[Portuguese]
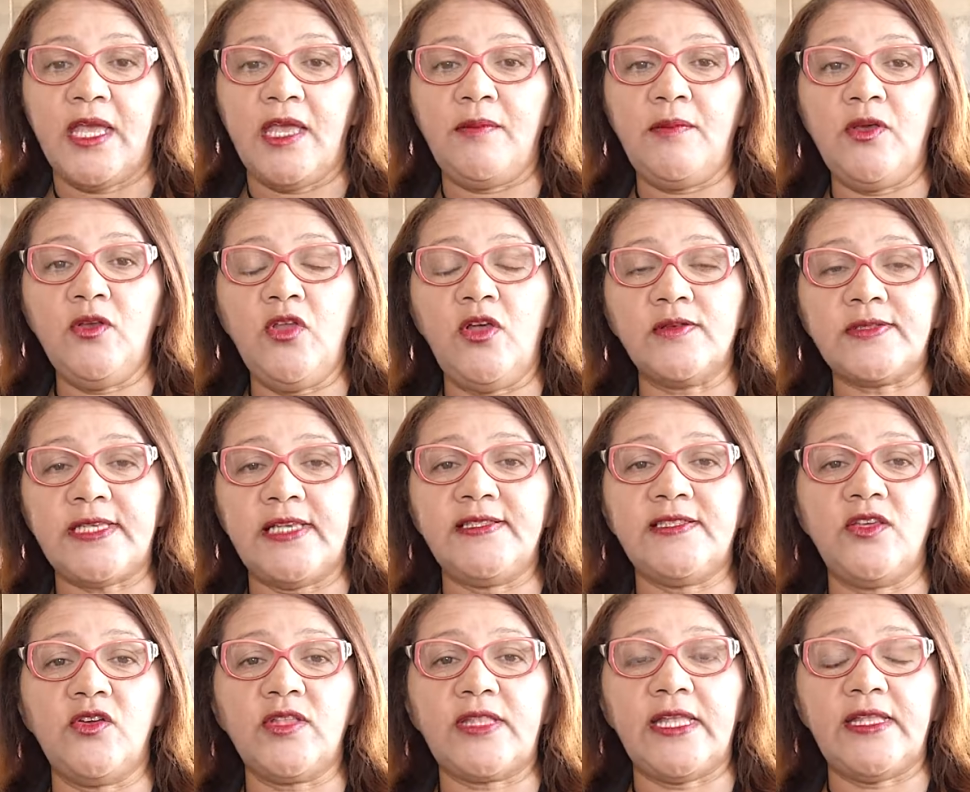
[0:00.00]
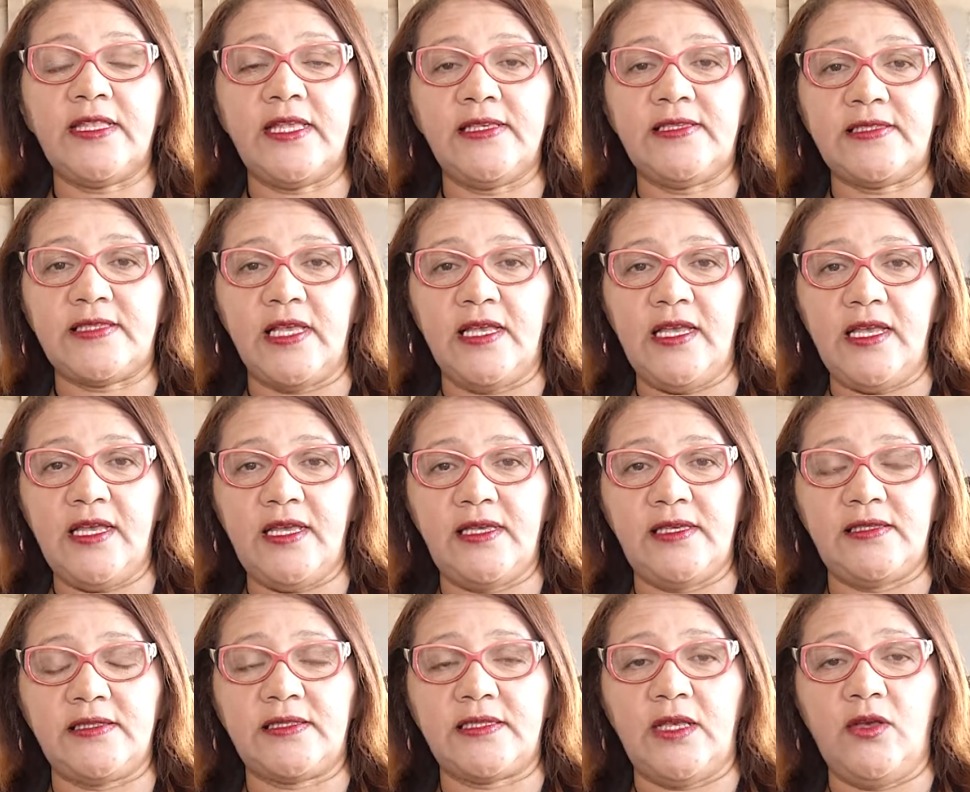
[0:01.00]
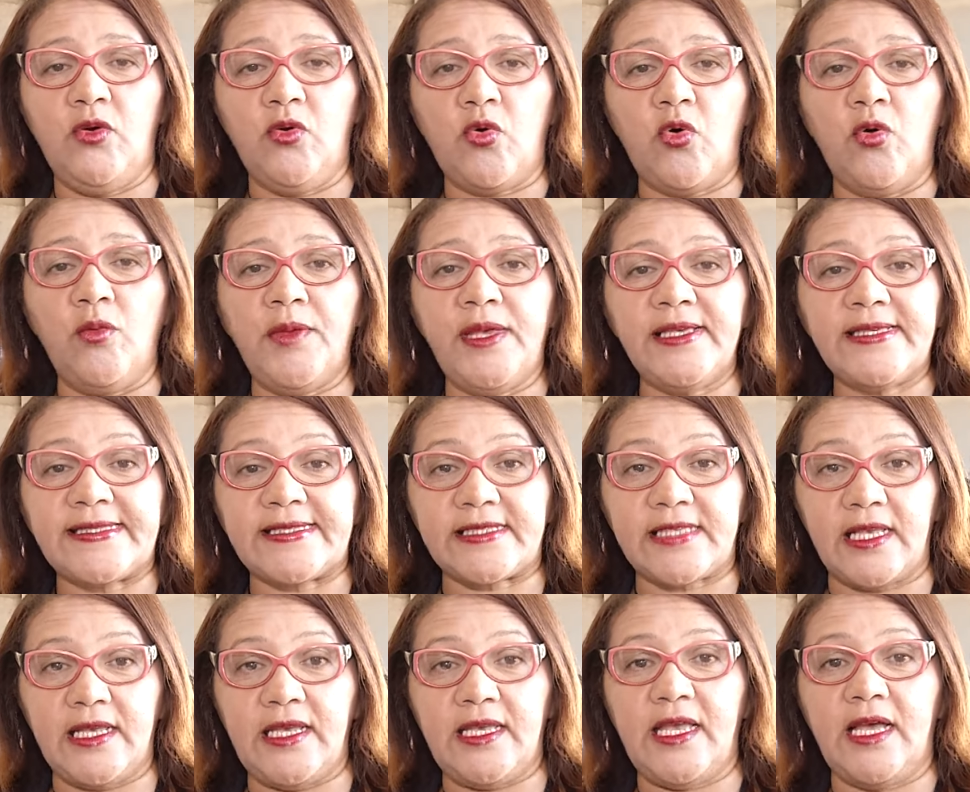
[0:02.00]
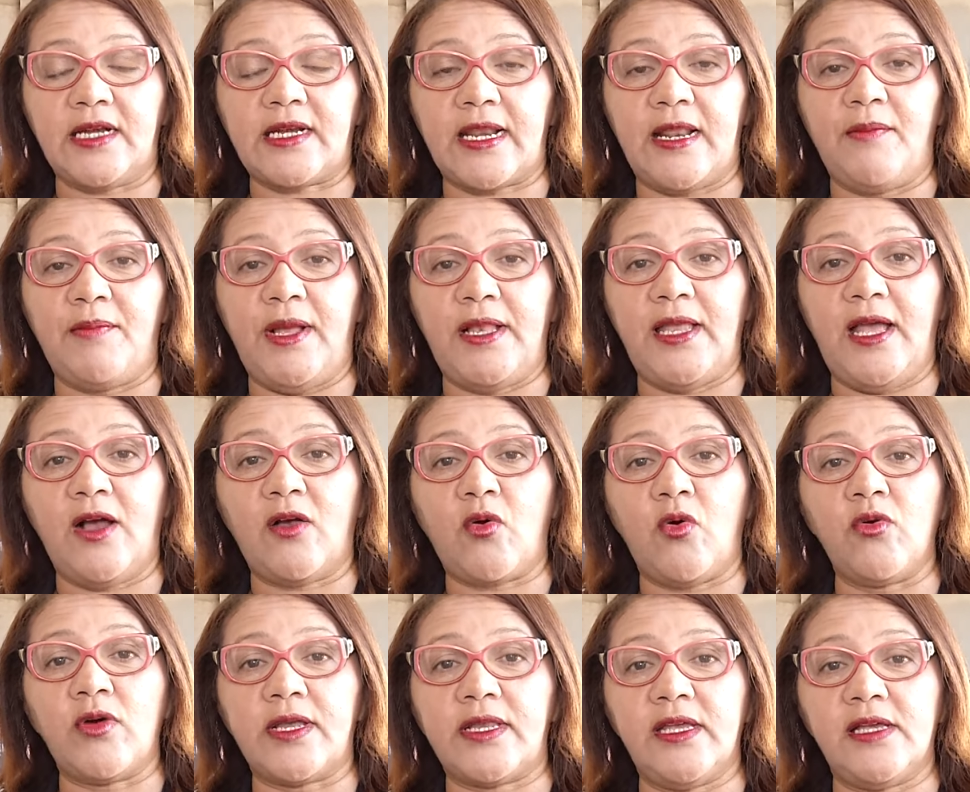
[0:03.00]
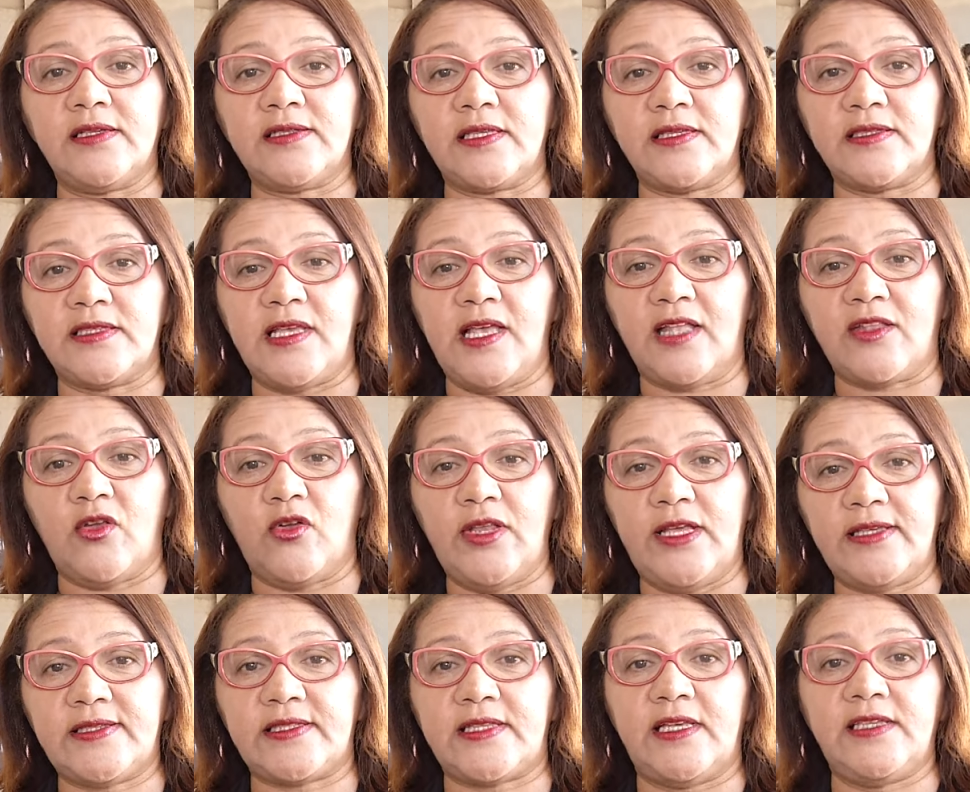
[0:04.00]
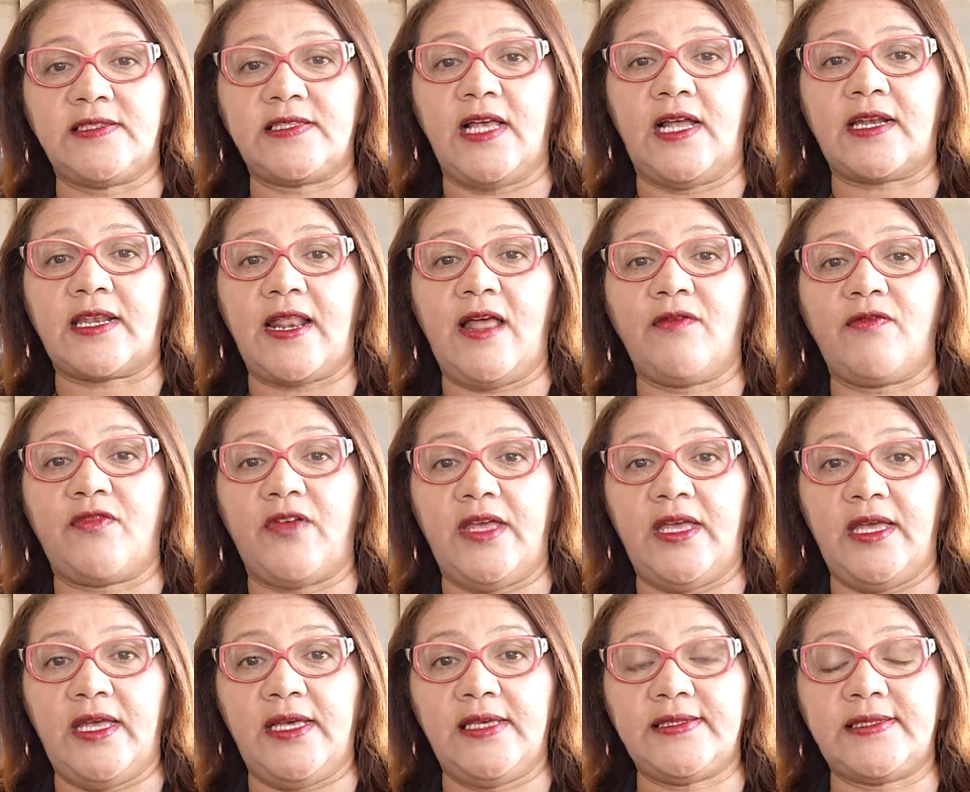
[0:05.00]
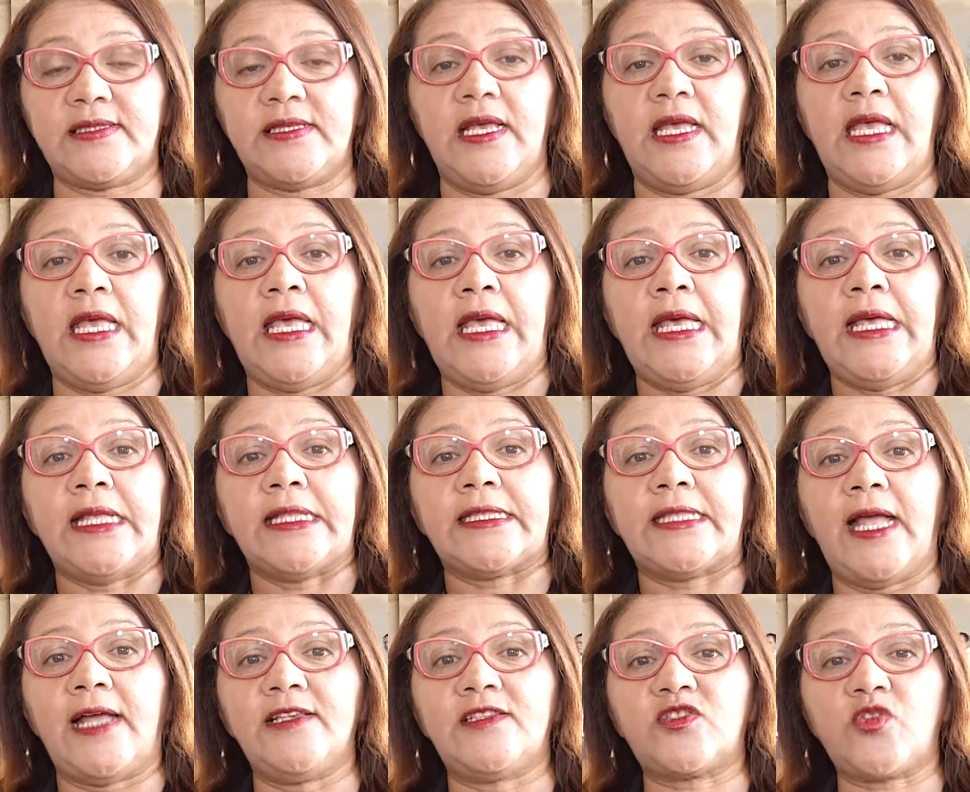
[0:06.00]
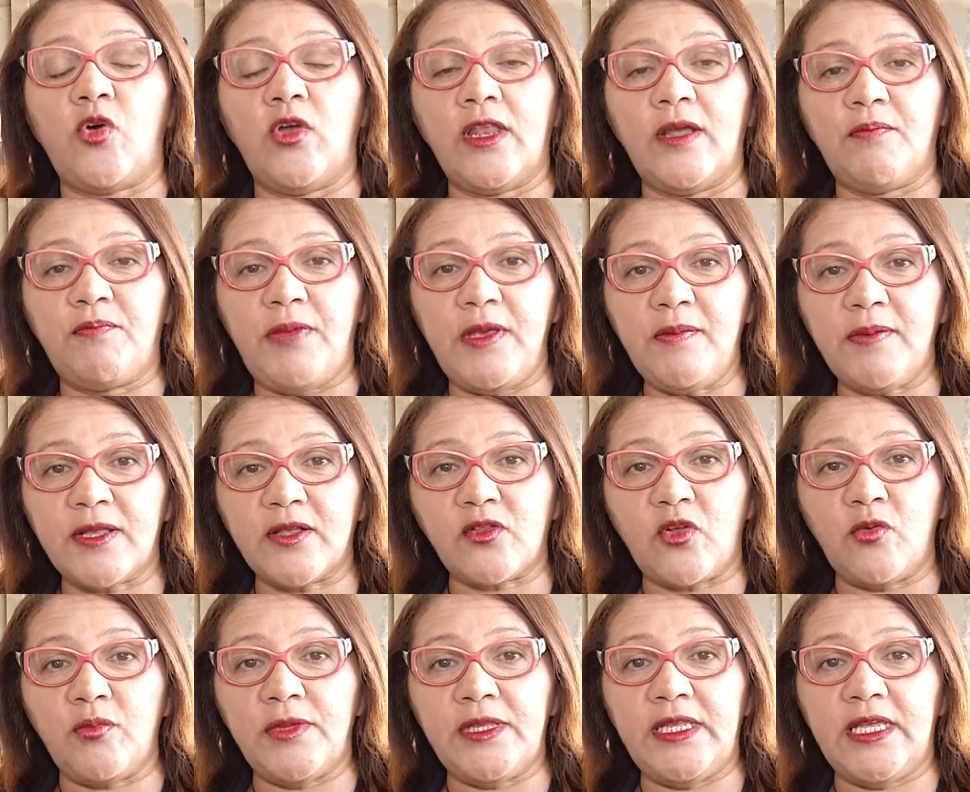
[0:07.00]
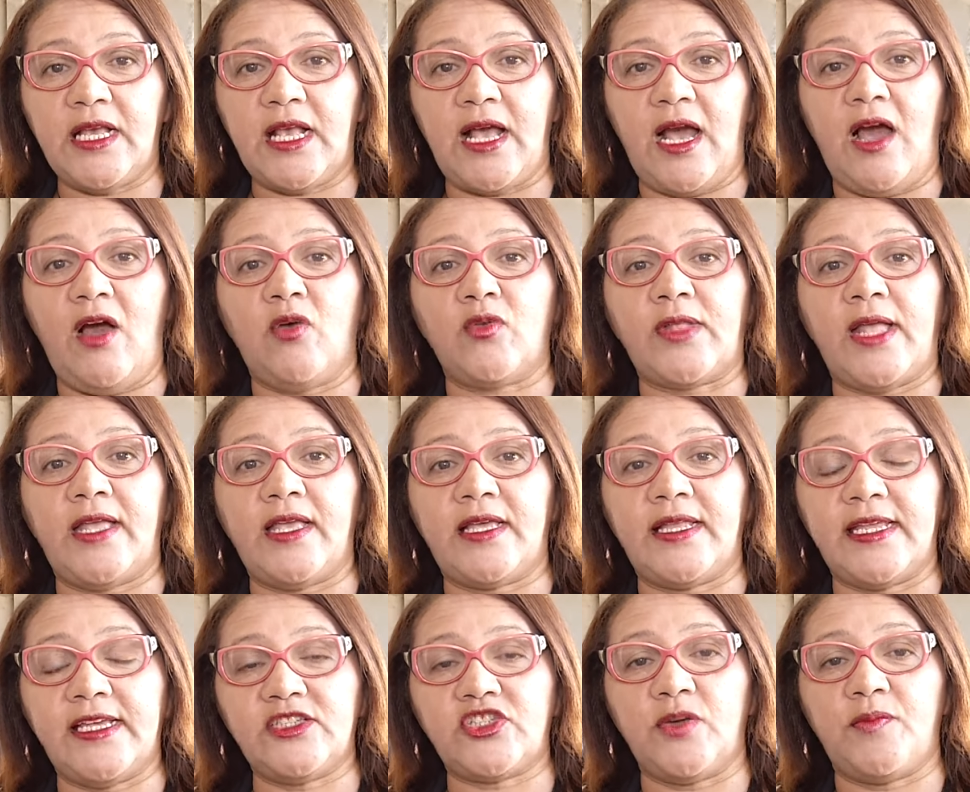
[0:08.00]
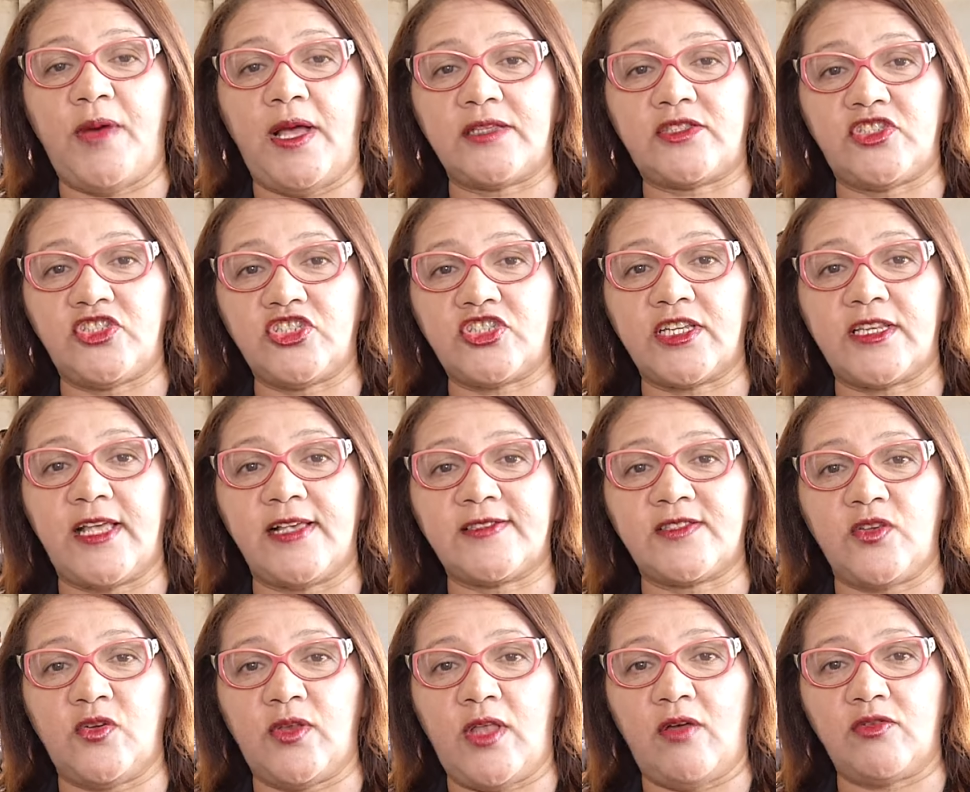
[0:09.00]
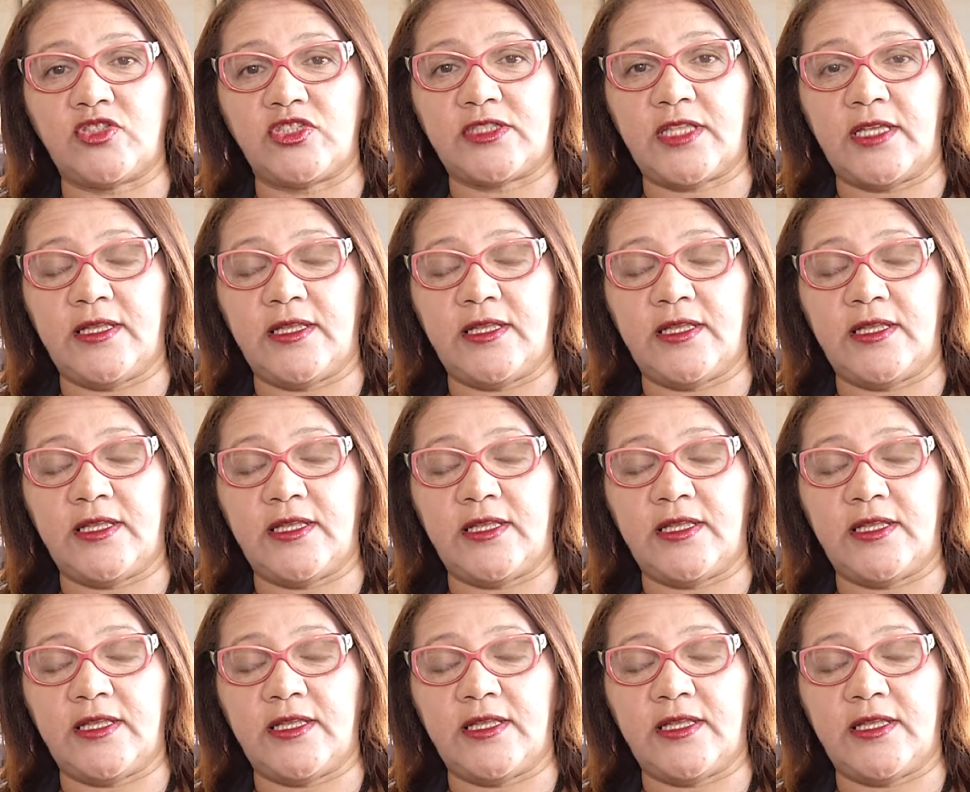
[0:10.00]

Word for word: Em 1986, eu comecei a trabalhar com crianças e adolescentes através da Escola Bíblica Dominical da Igreja Batista Nacional de